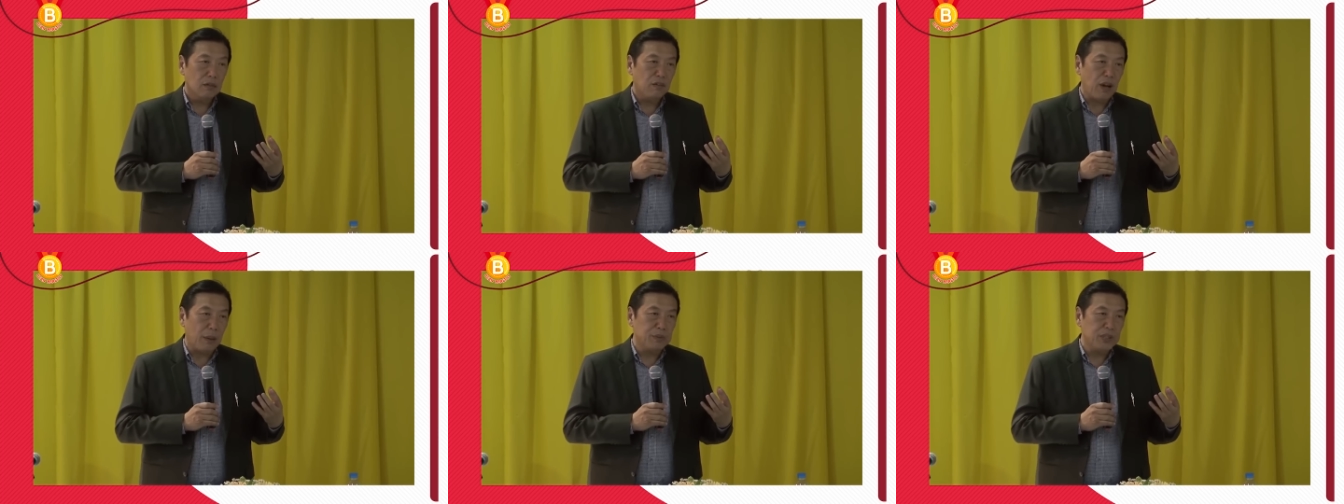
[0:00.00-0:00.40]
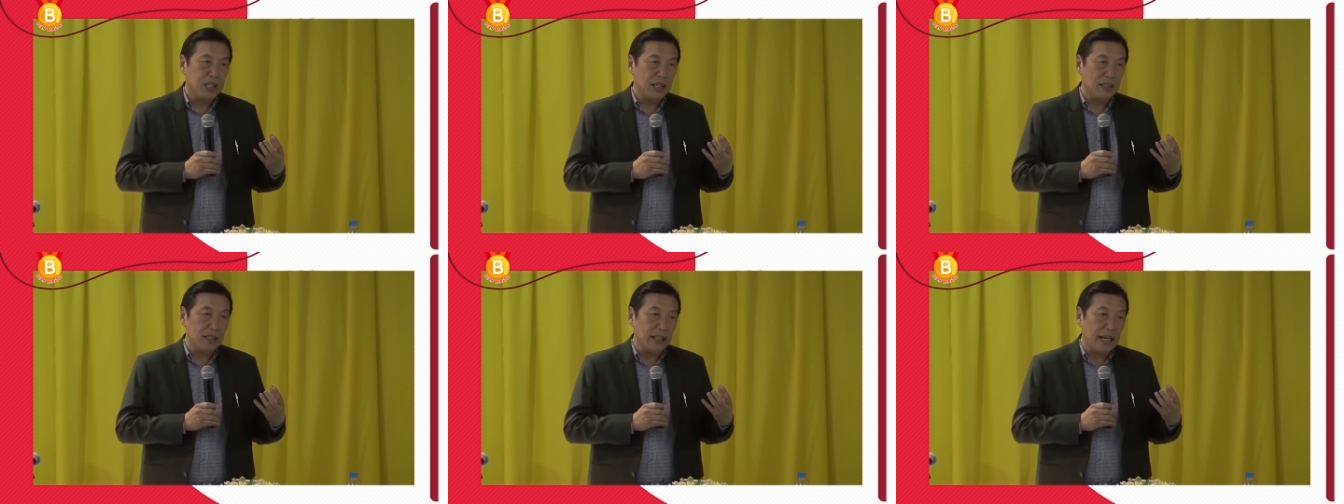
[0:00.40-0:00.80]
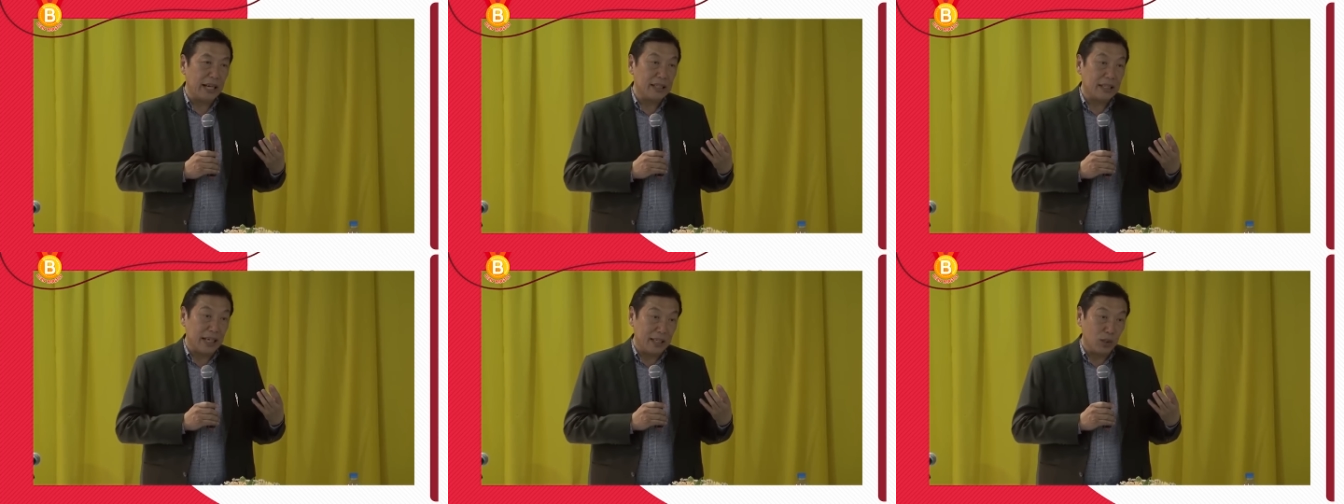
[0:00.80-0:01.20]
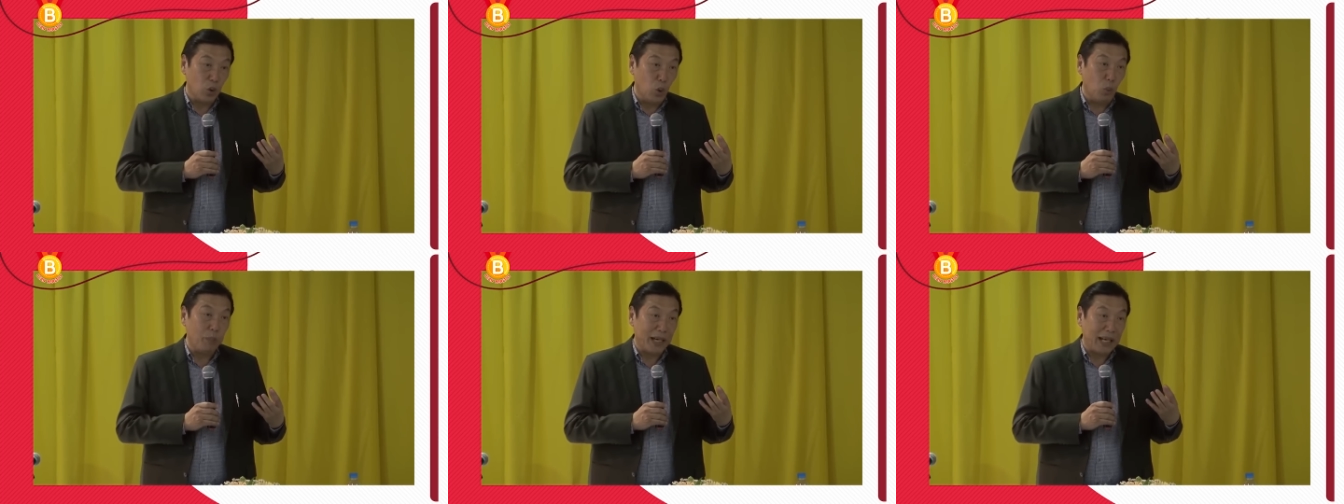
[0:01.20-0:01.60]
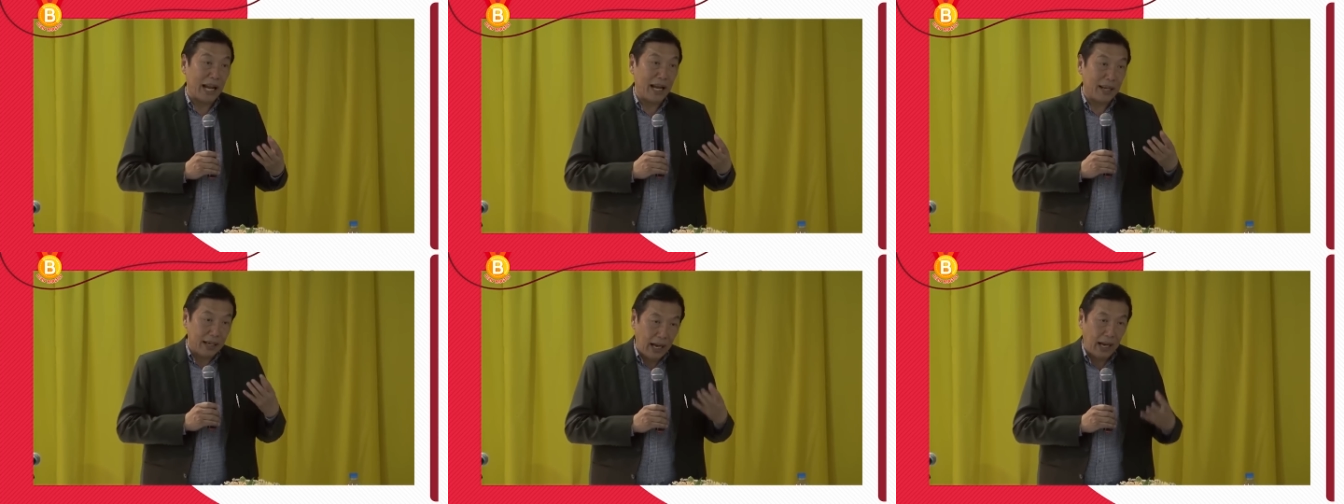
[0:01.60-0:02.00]
ความเชื่อถึงขั้นเกิดอุป
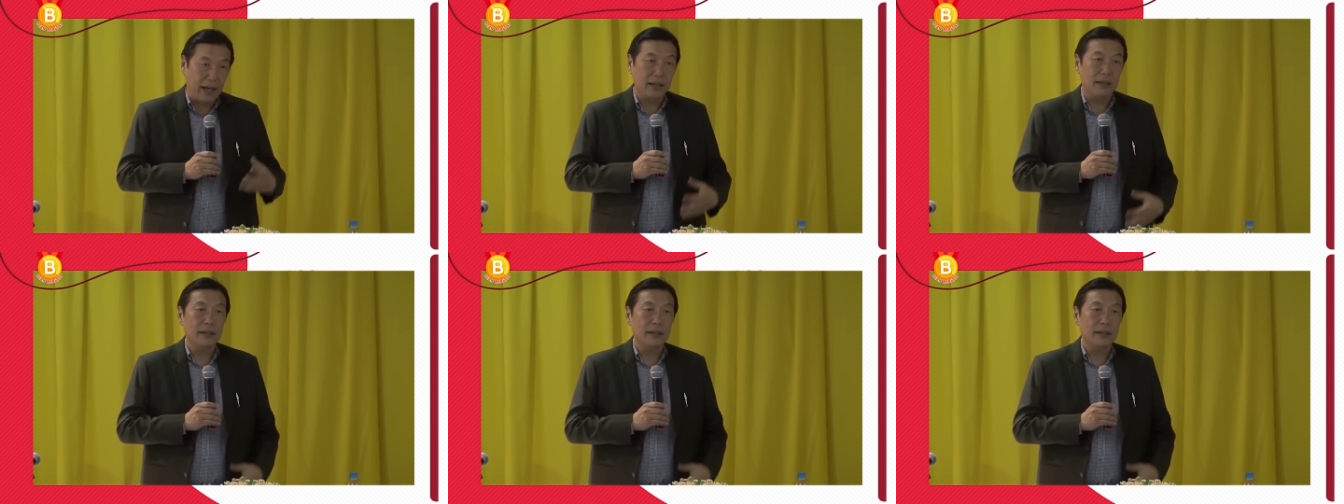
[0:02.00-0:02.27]
ทานได้